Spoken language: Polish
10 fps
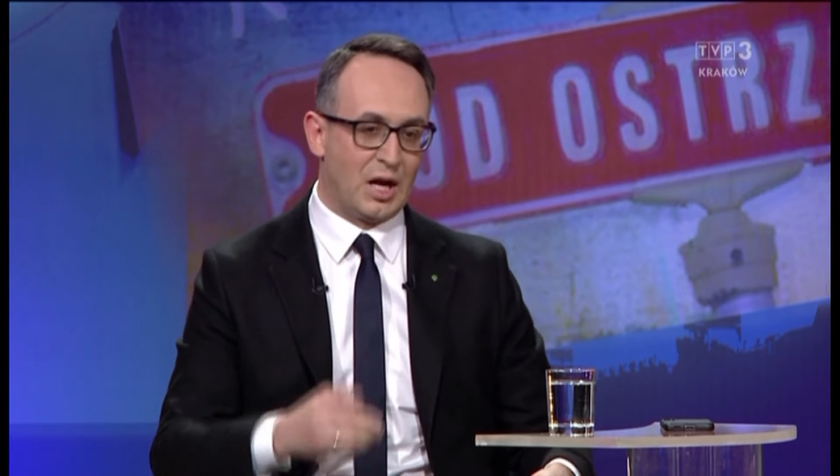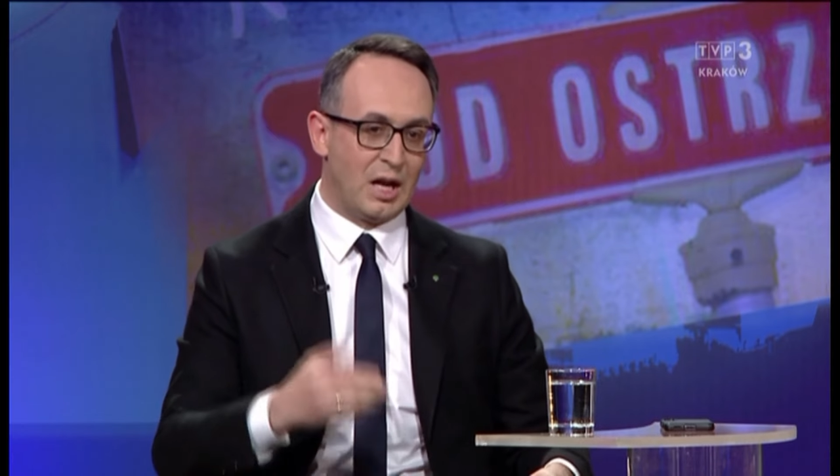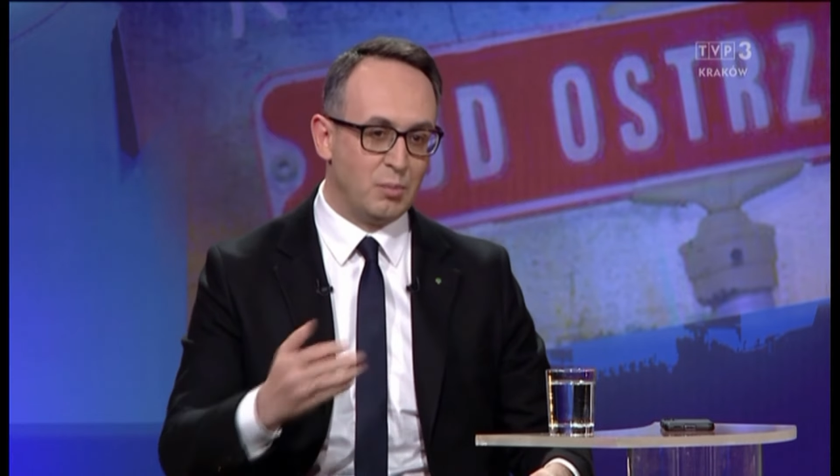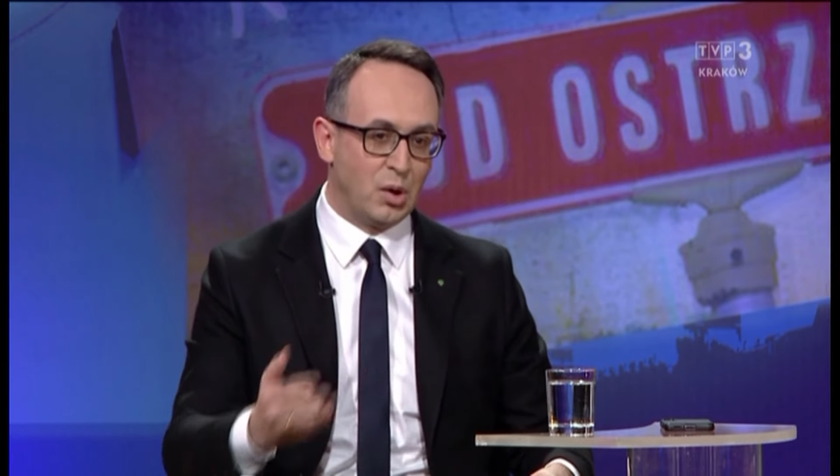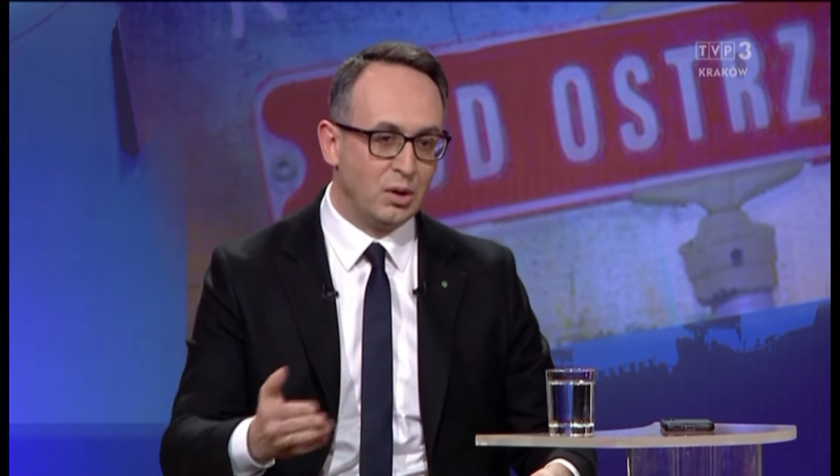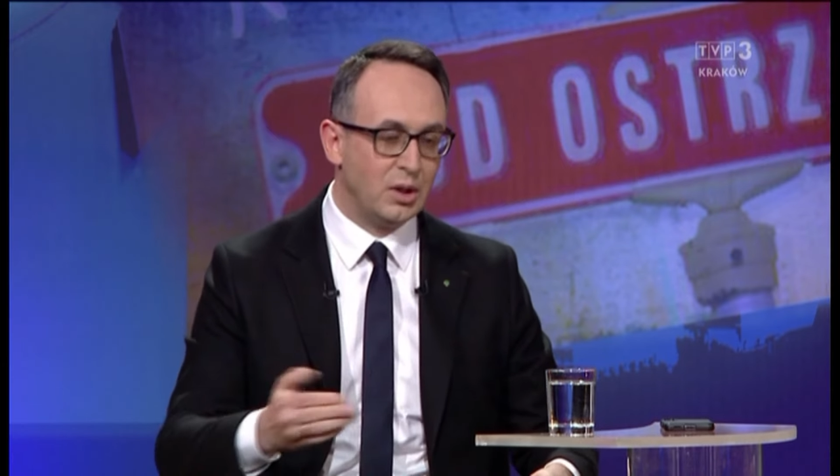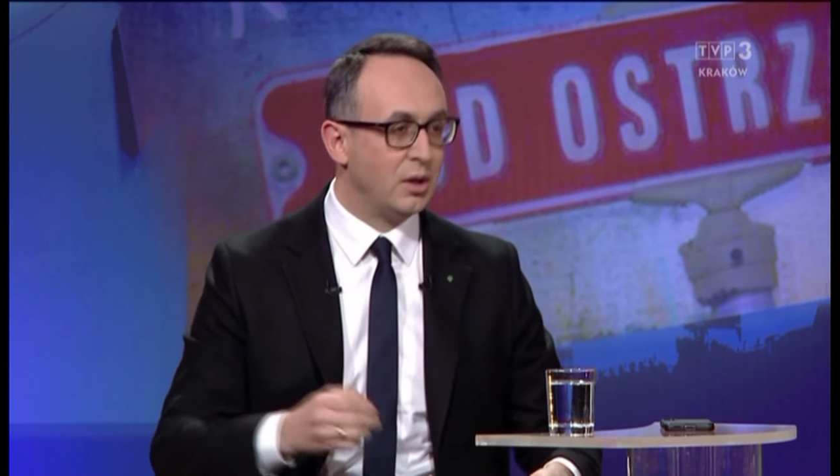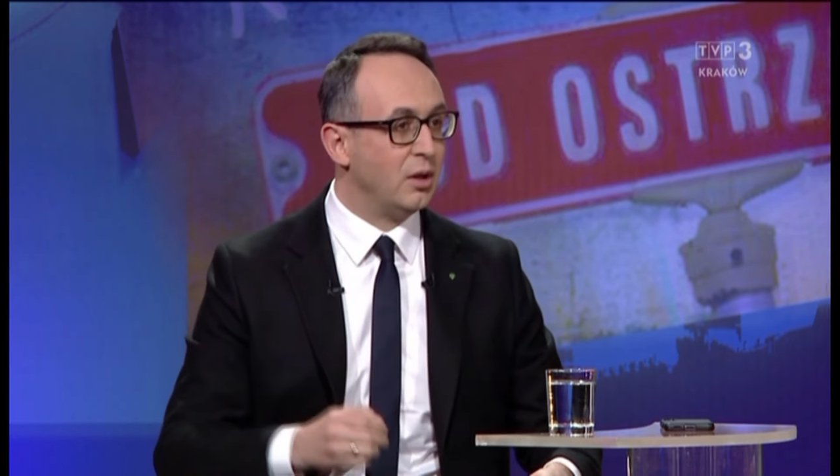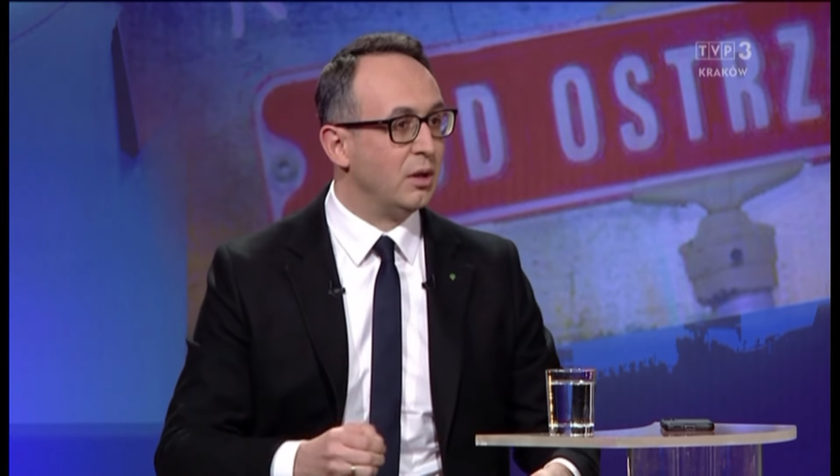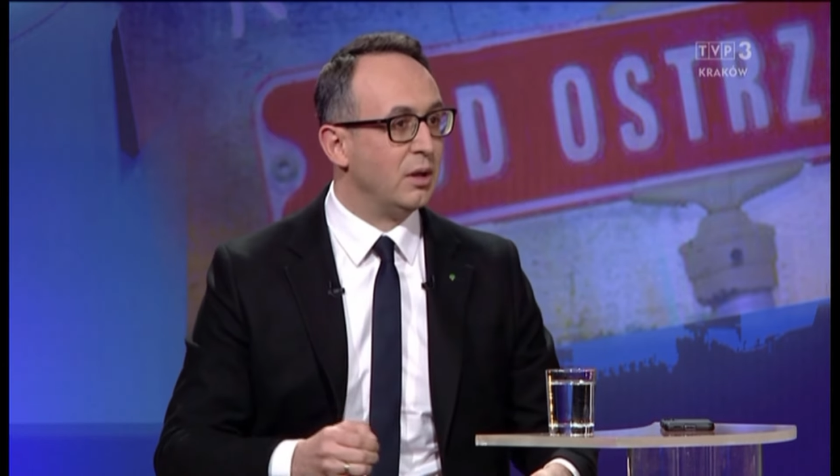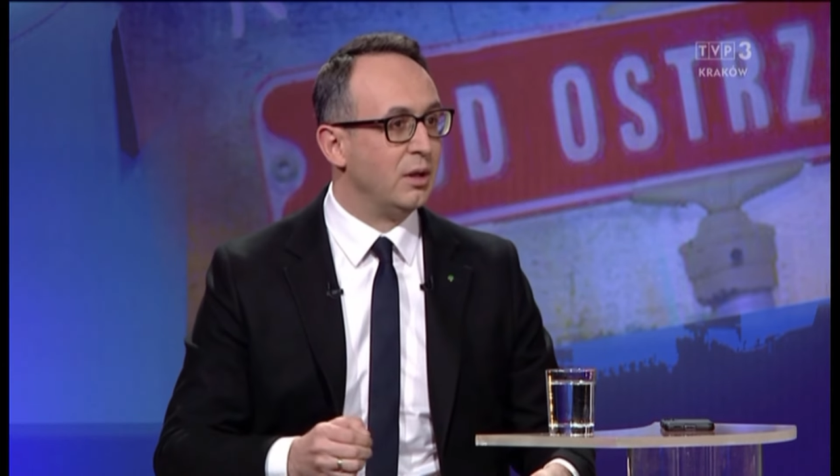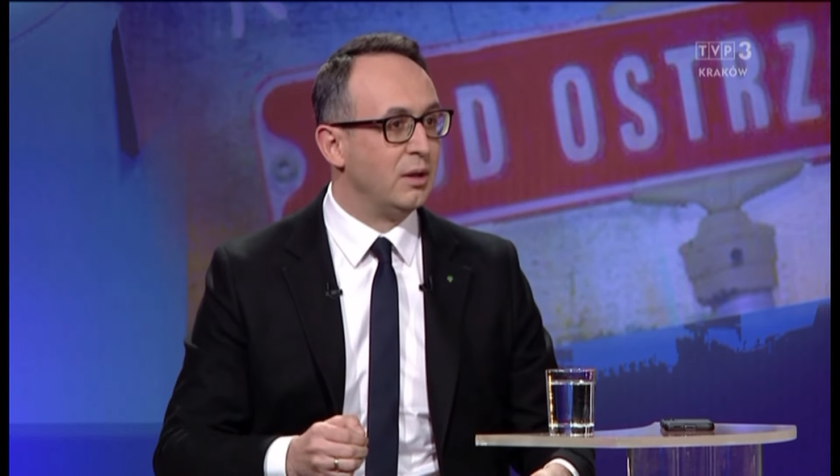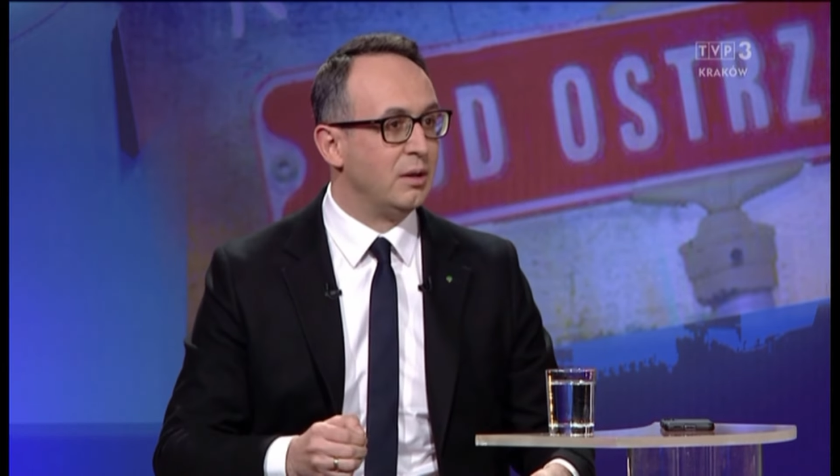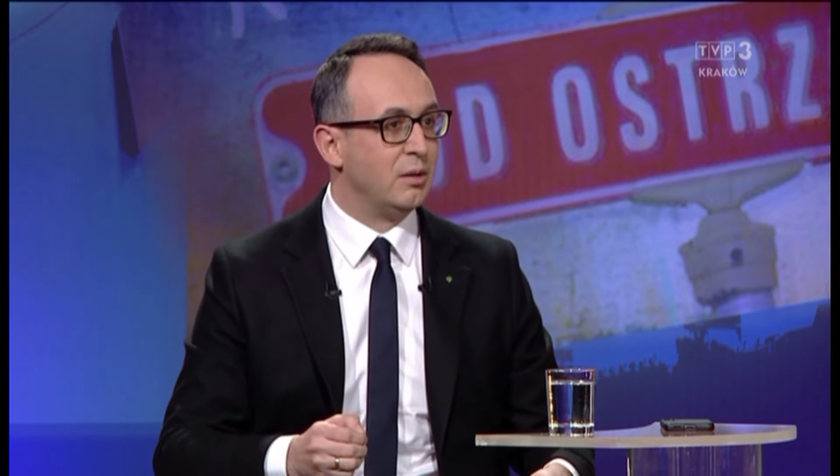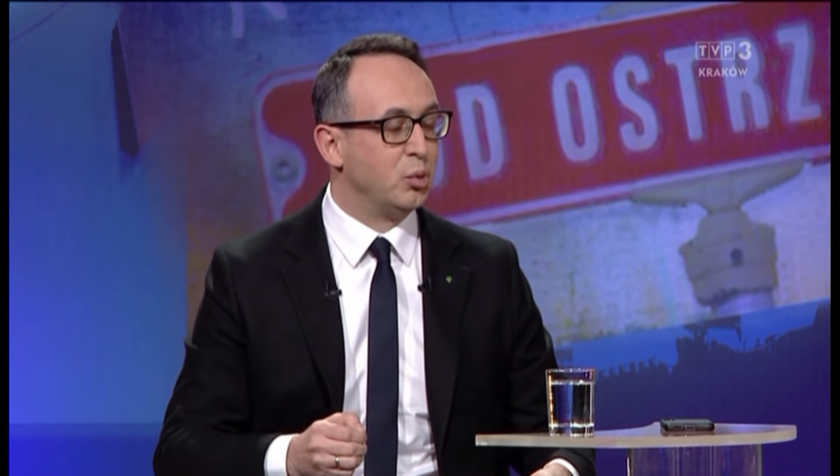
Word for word: Albo E,